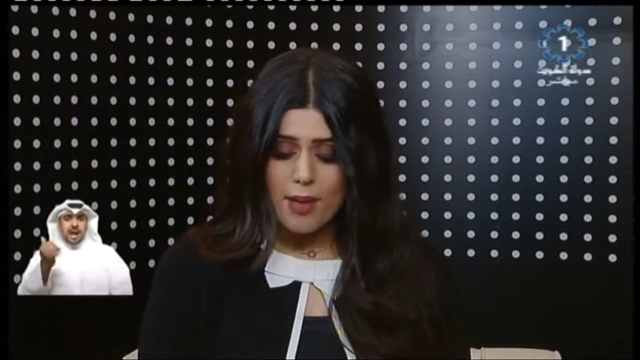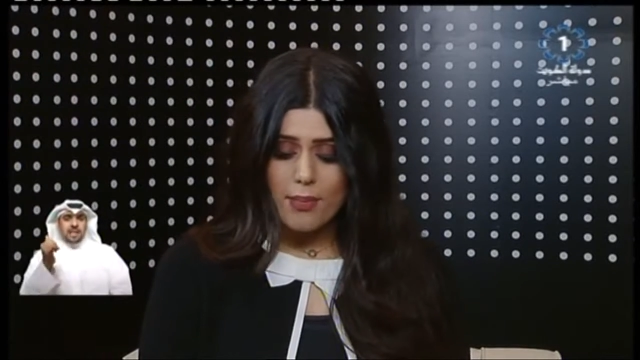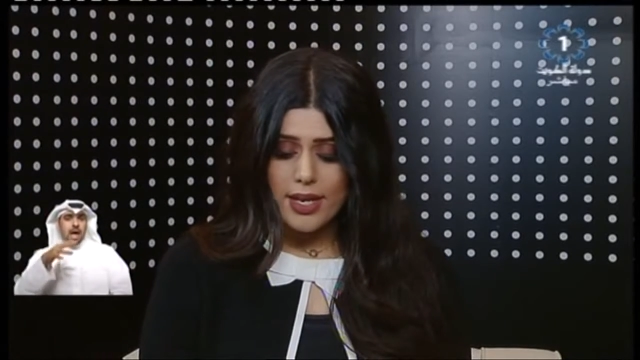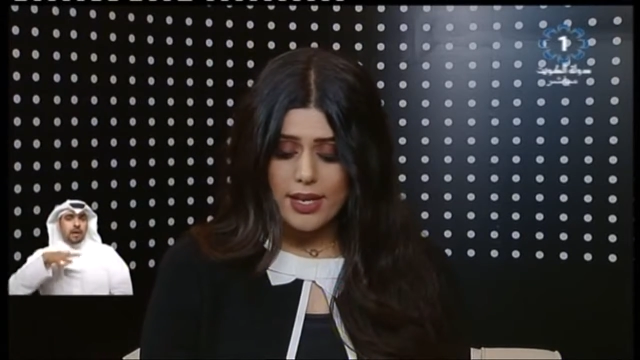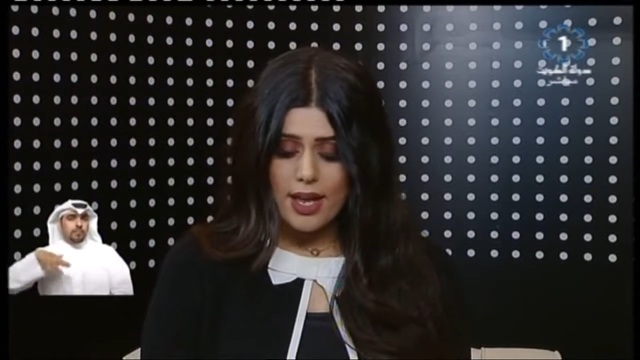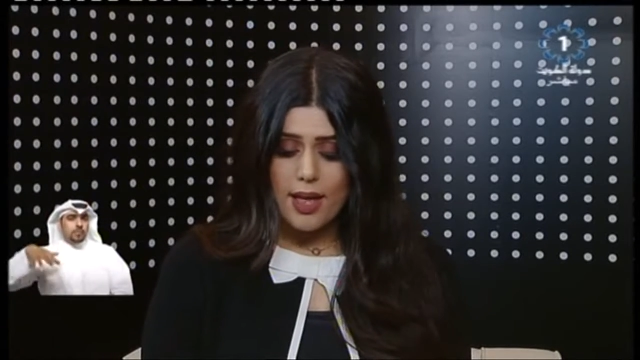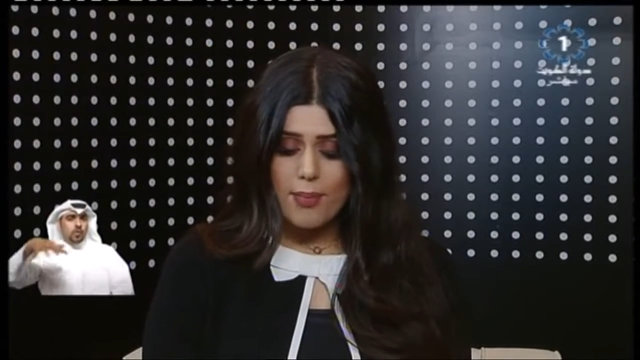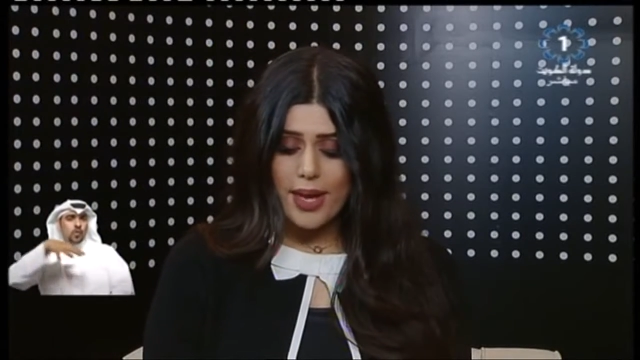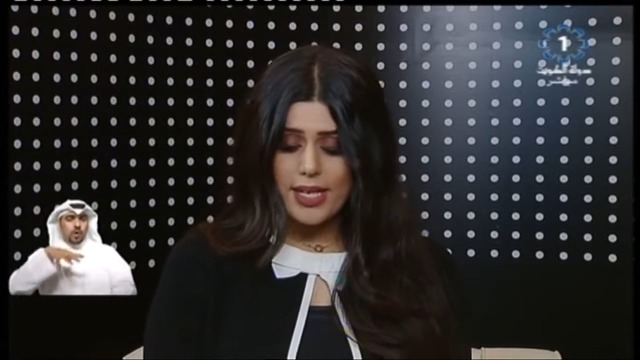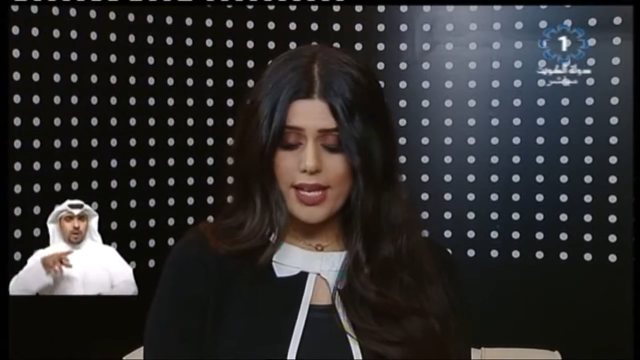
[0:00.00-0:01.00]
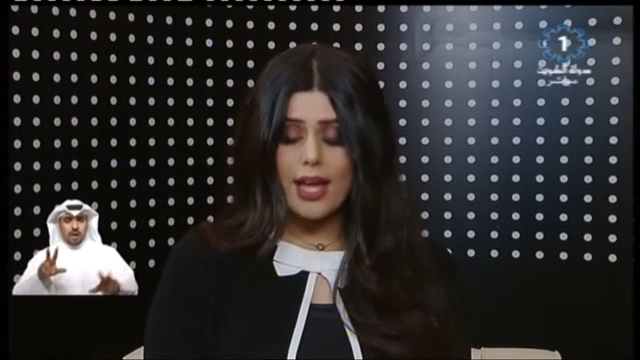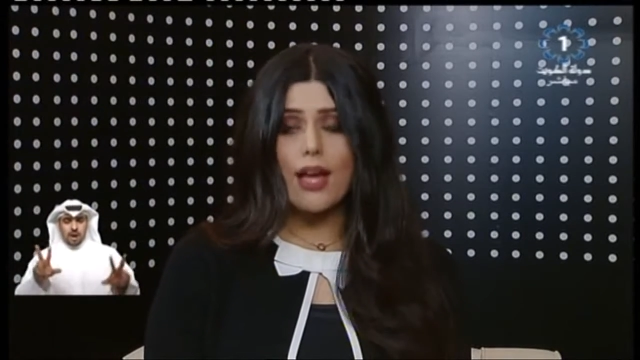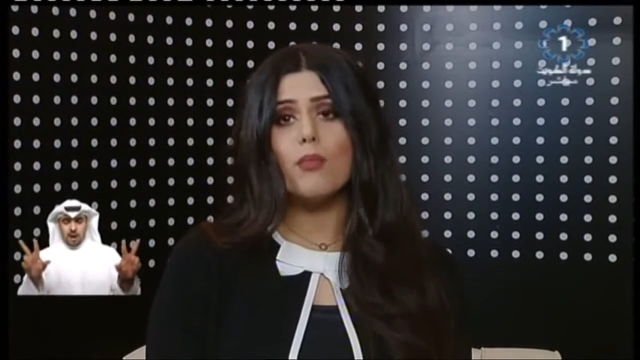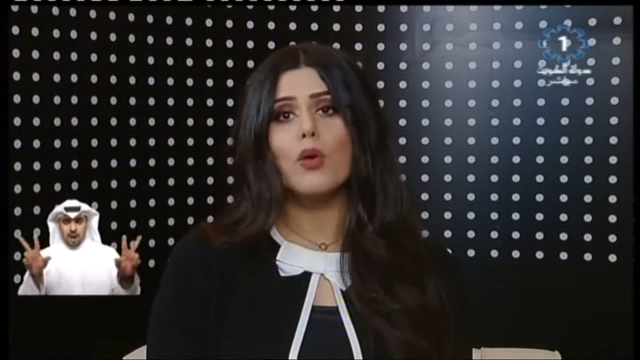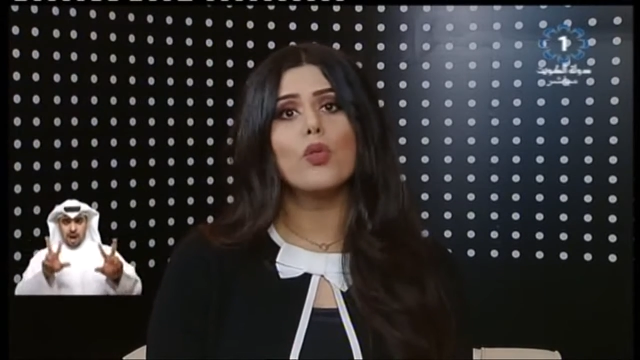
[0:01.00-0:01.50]
من
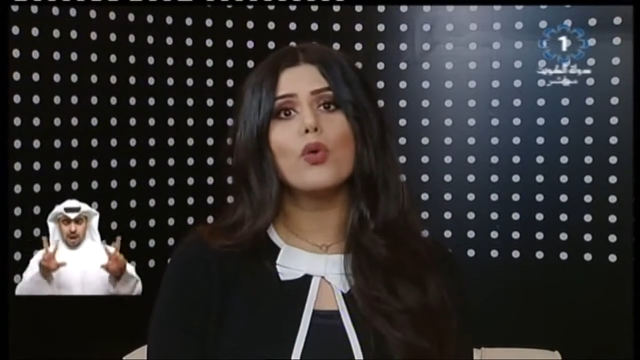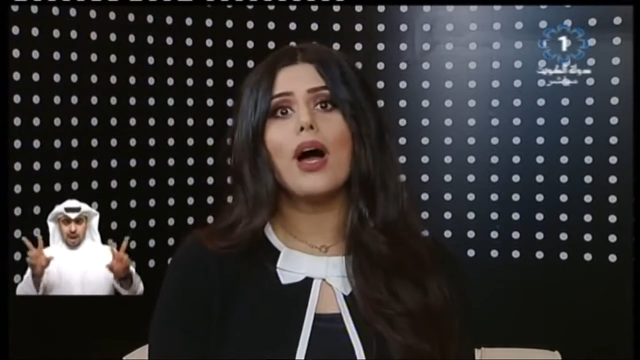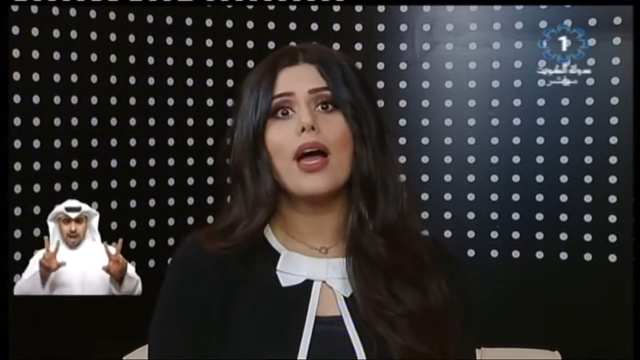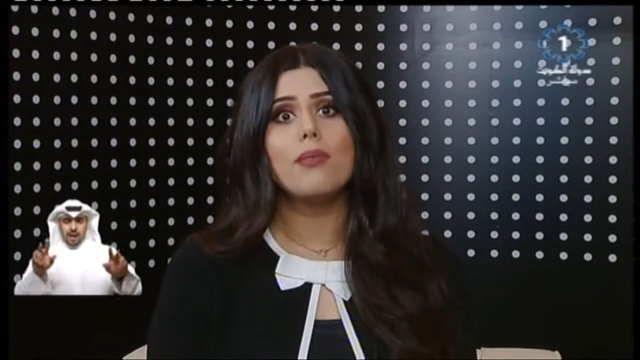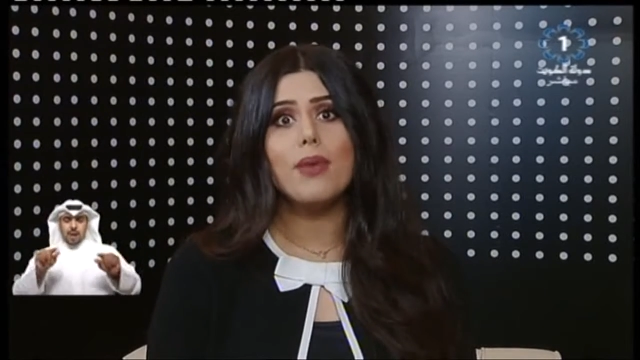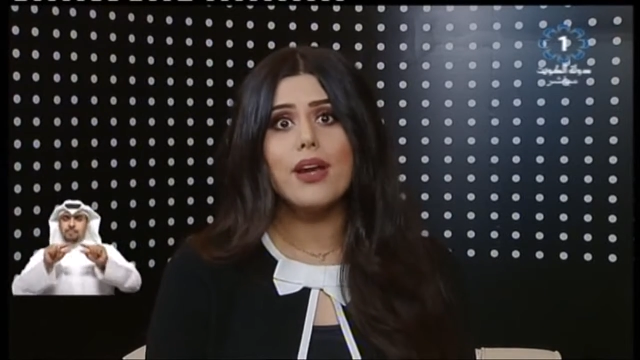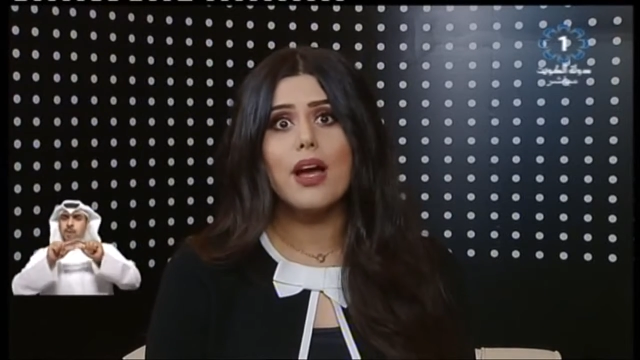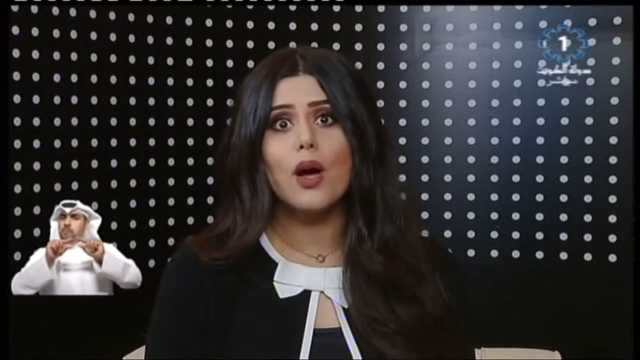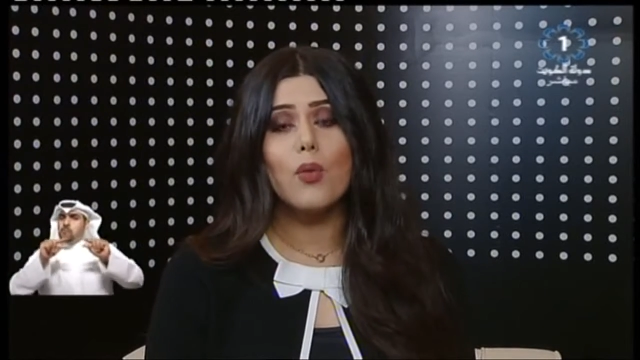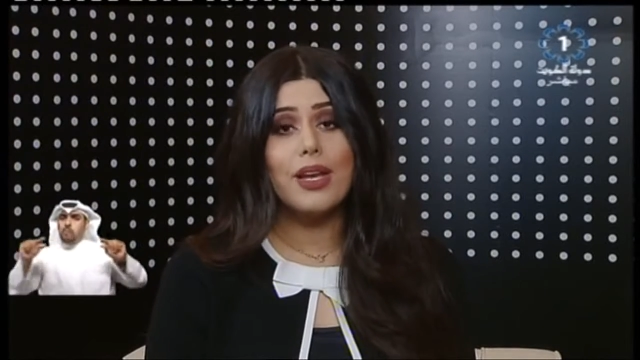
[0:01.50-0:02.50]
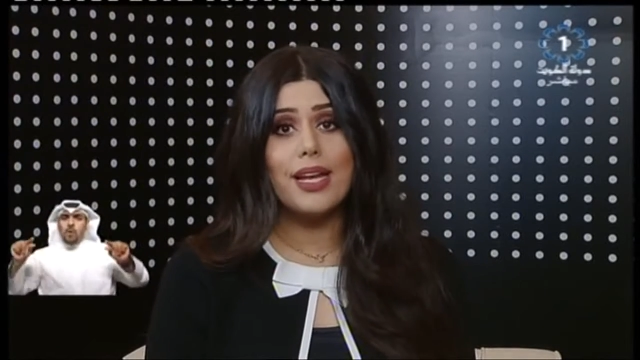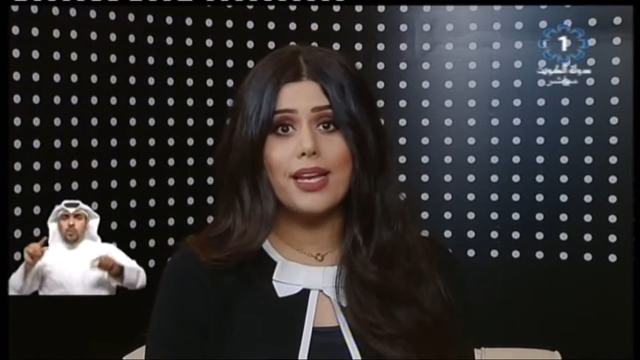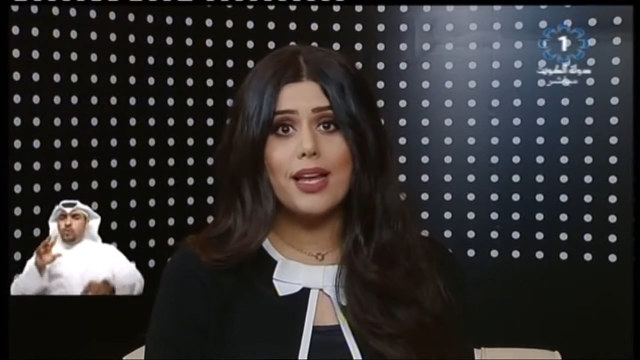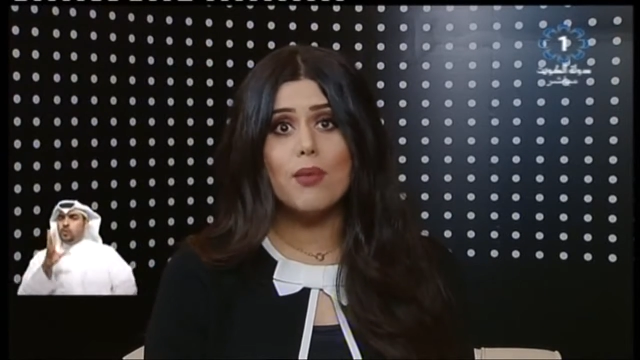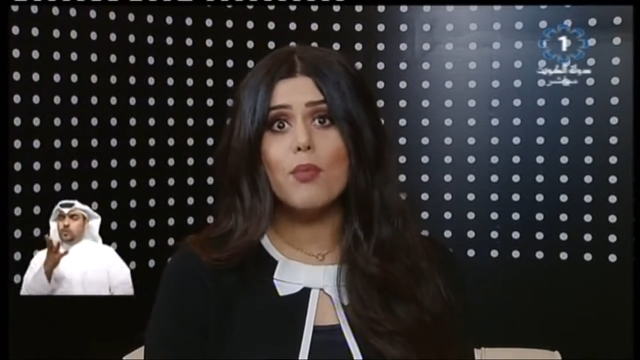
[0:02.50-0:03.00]
بينها موضوع المرأة
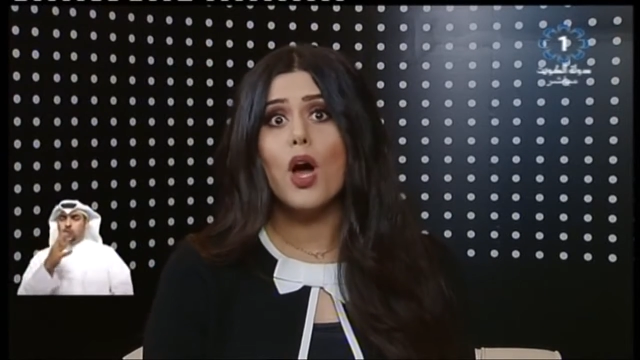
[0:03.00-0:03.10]
والإعلام